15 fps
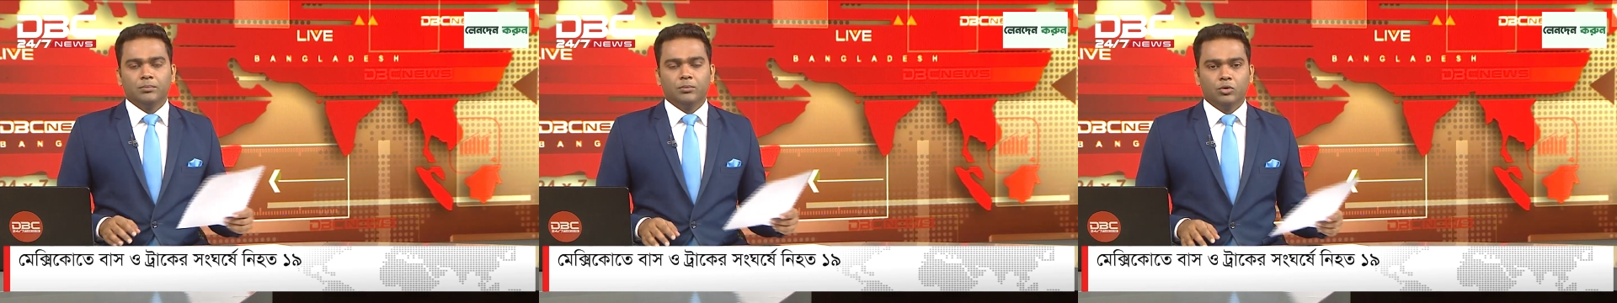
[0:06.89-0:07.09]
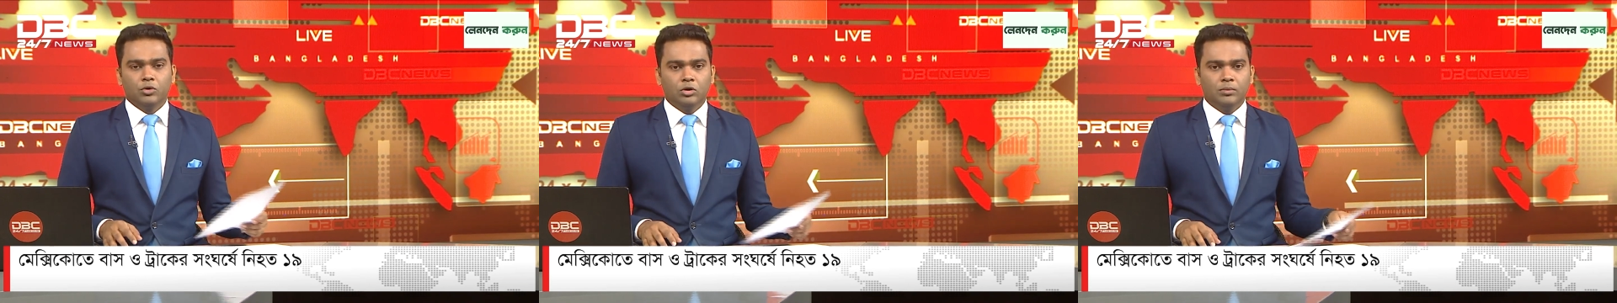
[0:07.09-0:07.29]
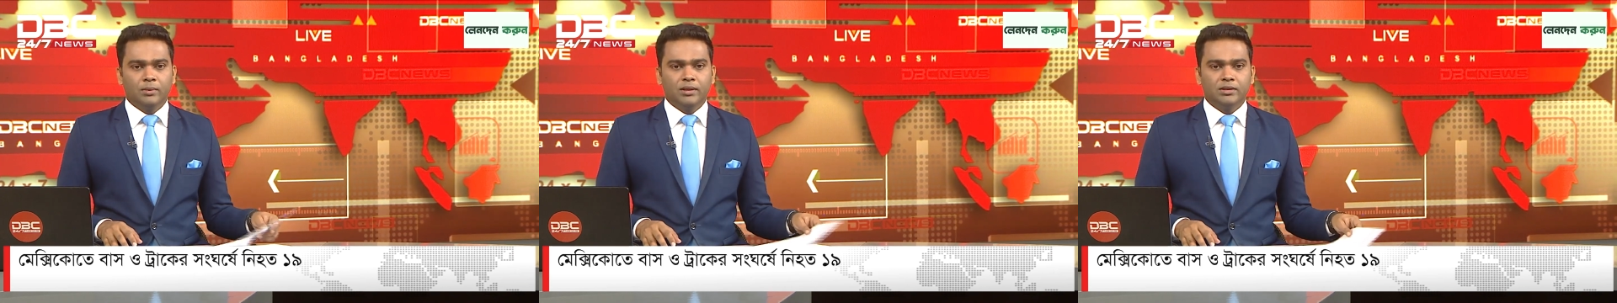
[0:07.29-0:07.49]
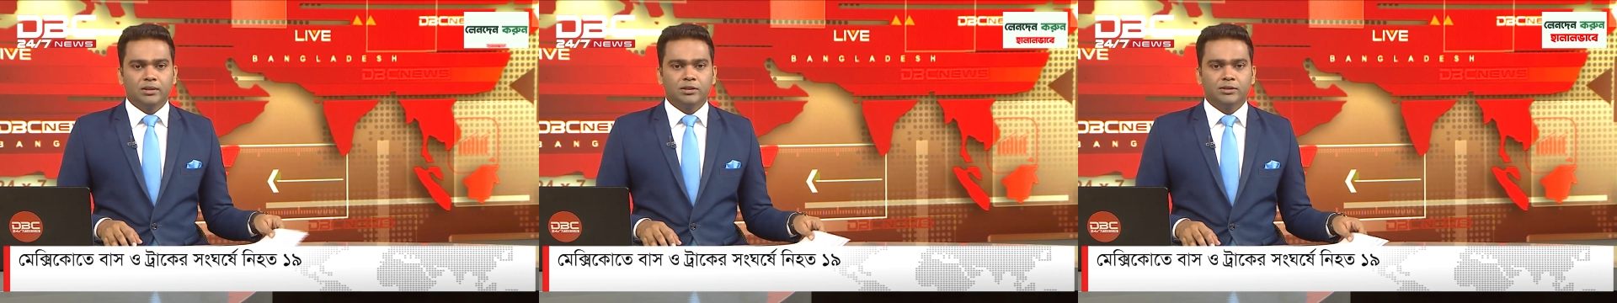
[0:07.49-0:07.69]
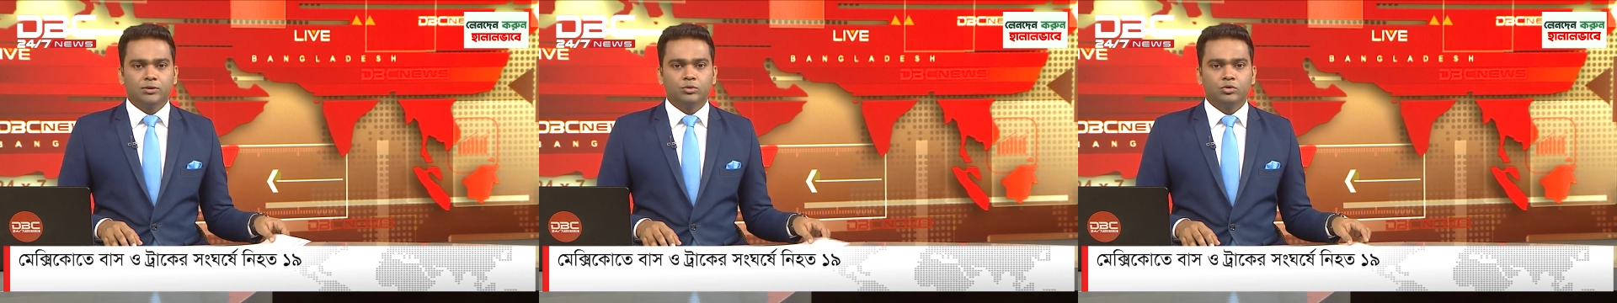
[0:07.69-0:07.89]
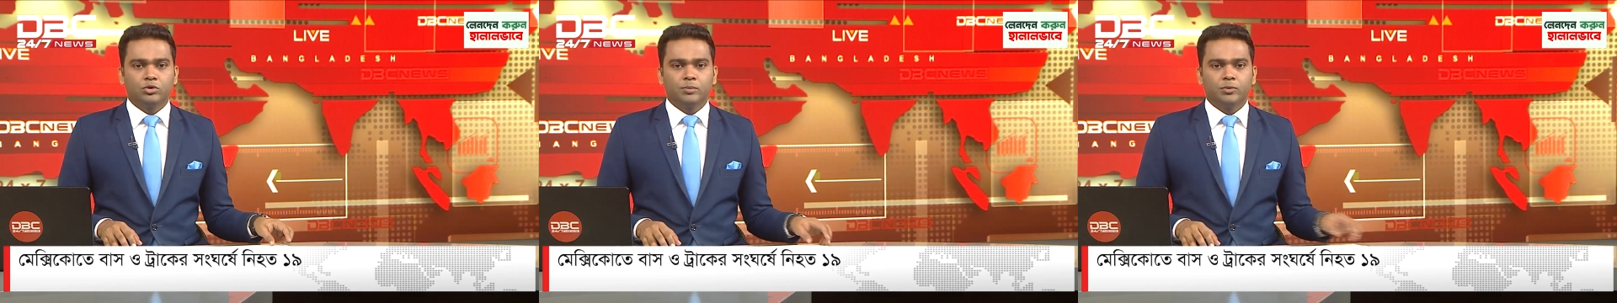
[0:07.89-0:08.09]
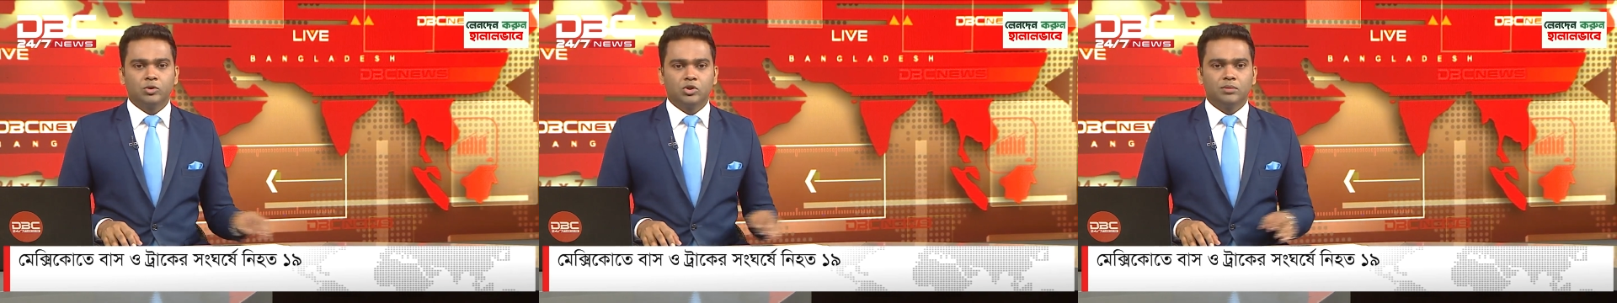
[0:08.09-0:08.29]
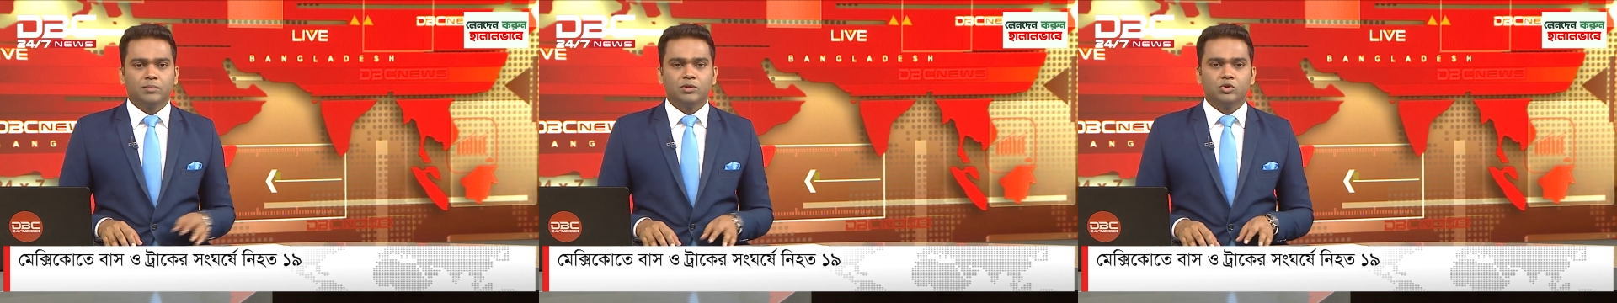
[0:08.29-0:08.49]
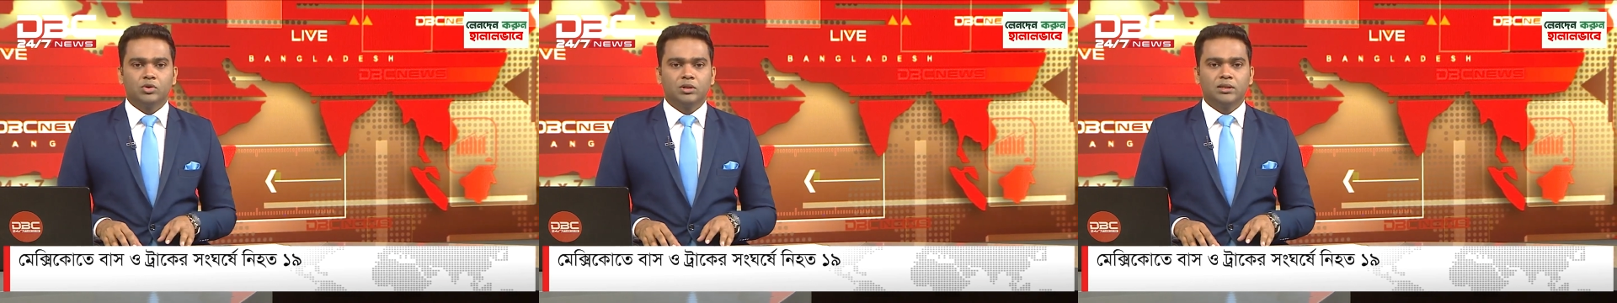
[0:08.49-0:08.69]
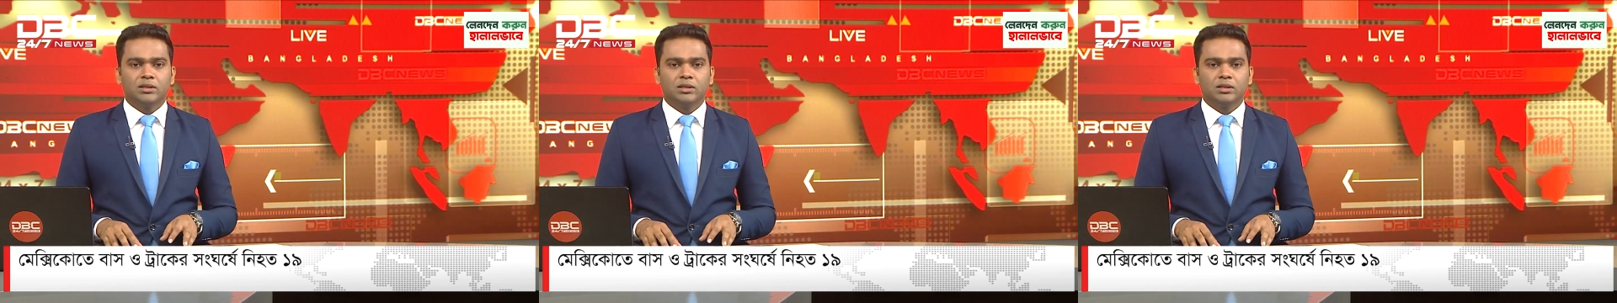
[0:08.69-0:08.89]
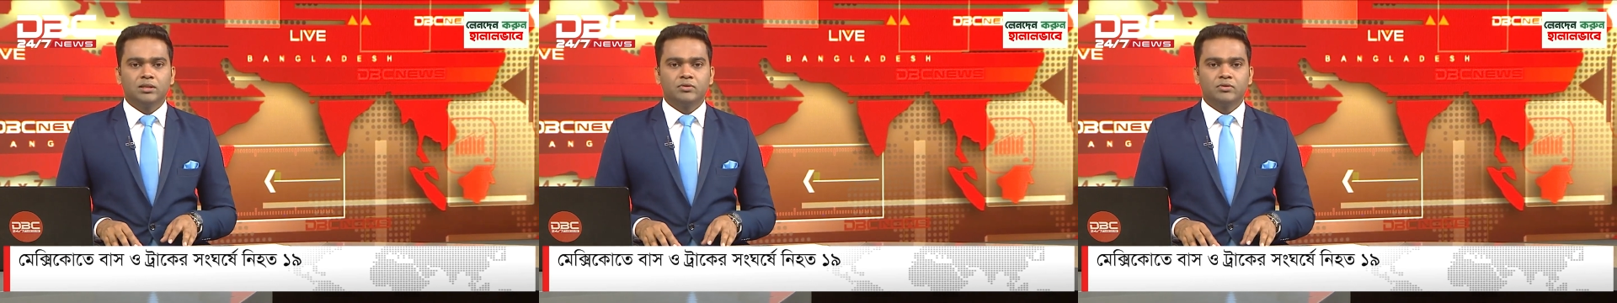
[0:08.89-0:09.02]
মঙ্গলবার দেশটির উত্তর পশ্চিমাঞ্চলের